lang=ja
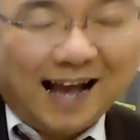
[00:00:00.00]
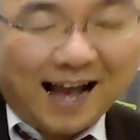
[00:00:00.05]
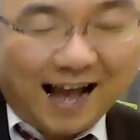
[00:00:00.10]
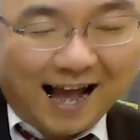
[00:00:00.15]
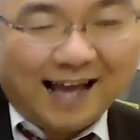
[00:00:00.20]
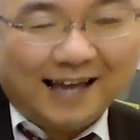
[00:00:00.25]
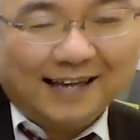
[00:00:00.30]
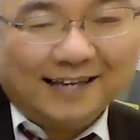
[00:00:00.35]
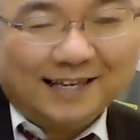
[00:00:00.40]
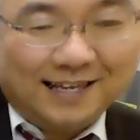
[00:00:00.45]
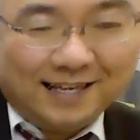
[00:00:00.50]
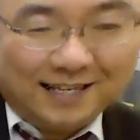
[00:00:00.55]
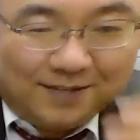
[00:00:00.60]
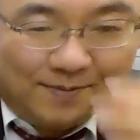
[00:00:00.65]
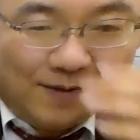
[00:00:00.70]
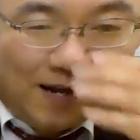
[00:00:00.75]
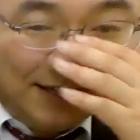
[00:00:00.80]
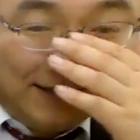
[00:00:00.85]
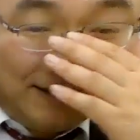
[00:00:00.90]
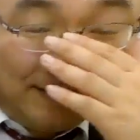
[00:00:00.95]
はい、
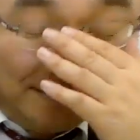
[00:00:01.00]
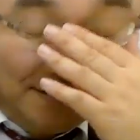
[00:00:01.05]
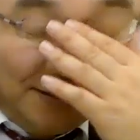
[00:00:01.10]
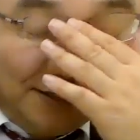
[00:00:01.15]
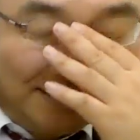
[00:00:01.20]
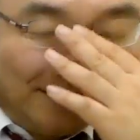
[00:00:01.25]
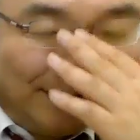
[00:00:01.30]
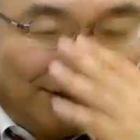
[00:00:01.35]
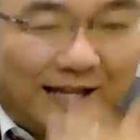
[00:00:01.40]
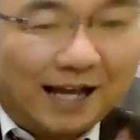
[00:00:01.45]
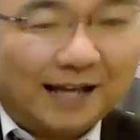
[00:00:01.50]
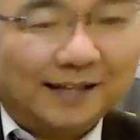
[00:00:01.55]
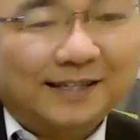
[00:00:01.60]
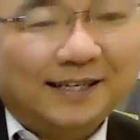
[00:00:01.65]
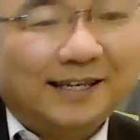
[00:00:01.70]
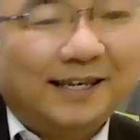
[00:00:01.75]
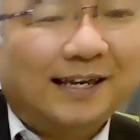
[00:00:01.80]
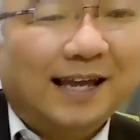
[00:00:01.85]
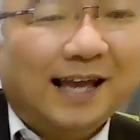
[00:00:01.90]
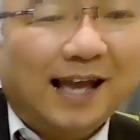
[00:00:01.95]
一番低い集団
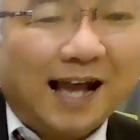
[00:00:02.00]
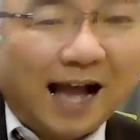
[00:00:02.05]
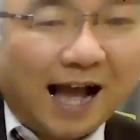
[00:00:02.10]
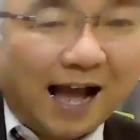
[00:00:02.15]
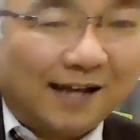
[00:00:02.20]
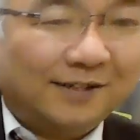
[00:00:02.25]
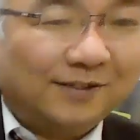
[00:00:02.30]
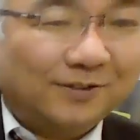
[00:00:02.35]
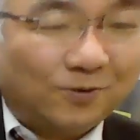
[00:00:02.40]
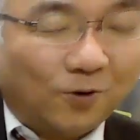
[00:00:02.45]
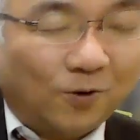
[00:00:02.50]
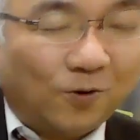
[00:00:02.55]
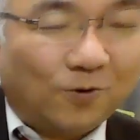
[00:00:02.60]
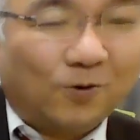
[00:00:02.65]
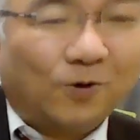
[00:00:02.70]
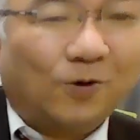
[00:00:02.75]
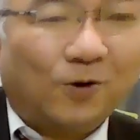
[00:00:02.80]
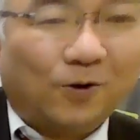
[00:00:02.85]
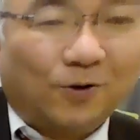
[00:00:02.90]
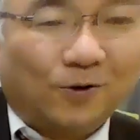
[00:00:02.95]
にある高
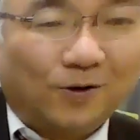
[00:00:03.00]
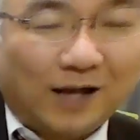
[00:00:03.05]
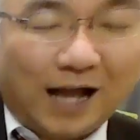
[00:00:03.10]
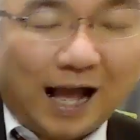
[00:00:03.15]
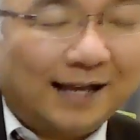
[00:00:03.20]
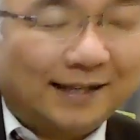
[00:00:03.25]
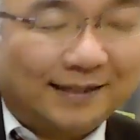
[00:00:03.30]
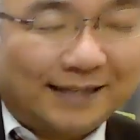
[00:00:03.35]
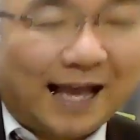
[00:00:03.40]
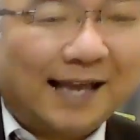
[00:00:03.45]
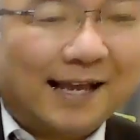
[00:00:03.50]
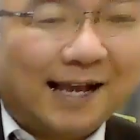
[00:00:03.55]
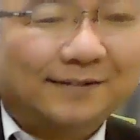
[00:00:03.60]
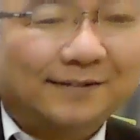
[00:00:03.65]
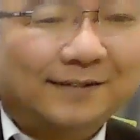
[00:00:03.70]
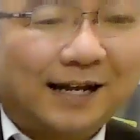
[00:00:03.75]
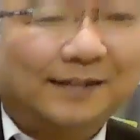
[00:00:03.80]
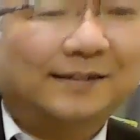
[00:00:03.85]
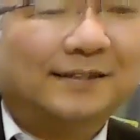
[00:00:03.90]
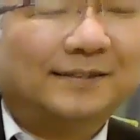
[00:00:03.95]
校あ、大
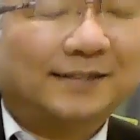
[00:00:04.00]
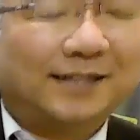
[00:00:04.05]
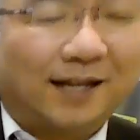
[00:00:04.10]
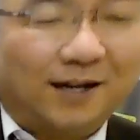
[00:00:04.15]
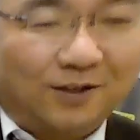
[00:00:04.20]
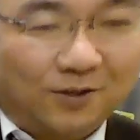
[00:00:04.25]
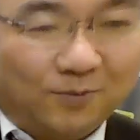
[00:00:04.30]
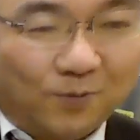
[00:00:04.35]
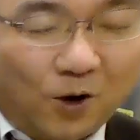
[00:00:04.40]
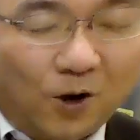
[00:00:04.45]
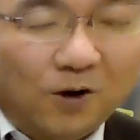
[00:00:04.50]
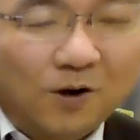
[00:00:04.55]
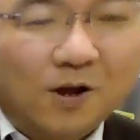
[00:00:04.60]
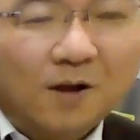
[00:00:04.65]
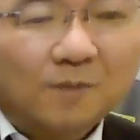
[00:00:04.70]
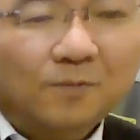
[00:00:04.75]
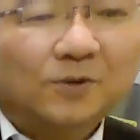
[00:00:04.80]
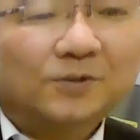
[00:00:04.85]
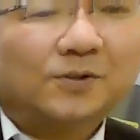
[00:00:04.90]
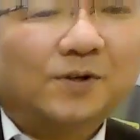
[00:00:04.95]
学なんですけれども、も
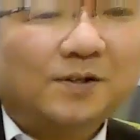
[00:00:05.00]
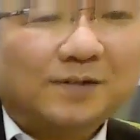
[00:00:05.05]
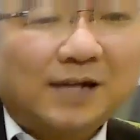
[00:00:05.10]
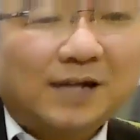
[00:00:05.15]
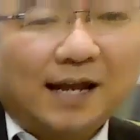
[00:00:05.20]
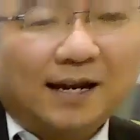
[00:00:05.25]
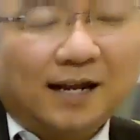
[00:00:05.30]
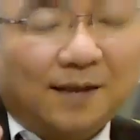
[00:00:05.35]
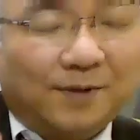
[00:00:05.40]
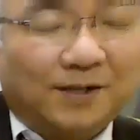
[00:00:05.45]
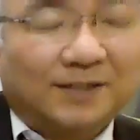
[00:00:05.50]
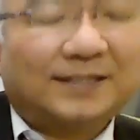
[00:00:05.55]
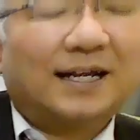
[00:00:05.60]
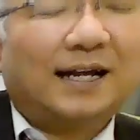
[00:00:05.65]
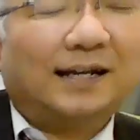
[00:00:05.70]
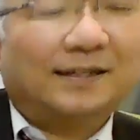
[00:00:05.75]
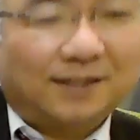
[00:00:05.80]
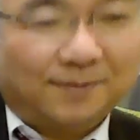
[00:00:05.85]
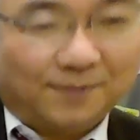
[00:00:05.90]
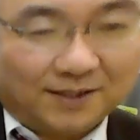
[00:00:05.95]
うそれくらいレベル下
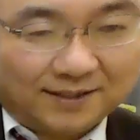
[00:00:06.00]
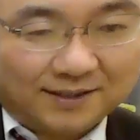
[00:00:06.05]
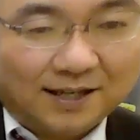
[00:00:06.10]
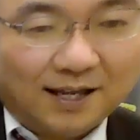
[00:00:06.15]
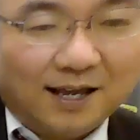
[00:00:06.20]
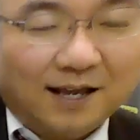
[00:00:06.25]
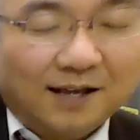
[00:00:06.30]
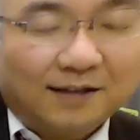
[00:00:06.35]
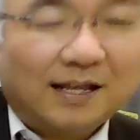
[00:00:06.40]
がってます。